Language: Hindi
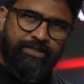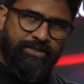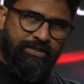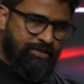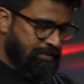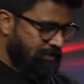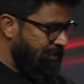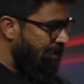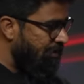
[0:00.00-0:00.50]

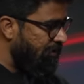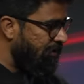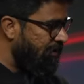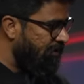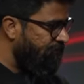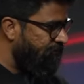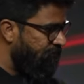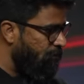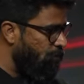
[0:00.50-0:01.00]
इट्स डन इन
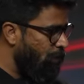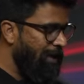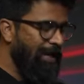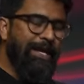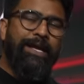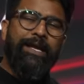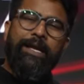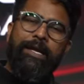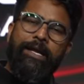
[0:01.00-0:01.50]
डिफरेंट वे
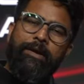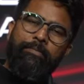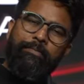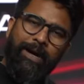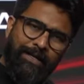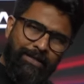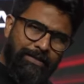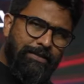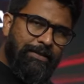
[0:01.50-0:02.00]

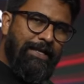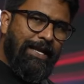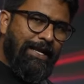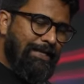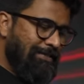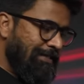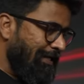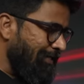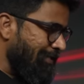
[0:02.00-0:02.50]
बट लाइक
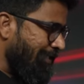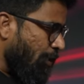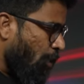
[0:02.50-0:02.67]
ए सर इट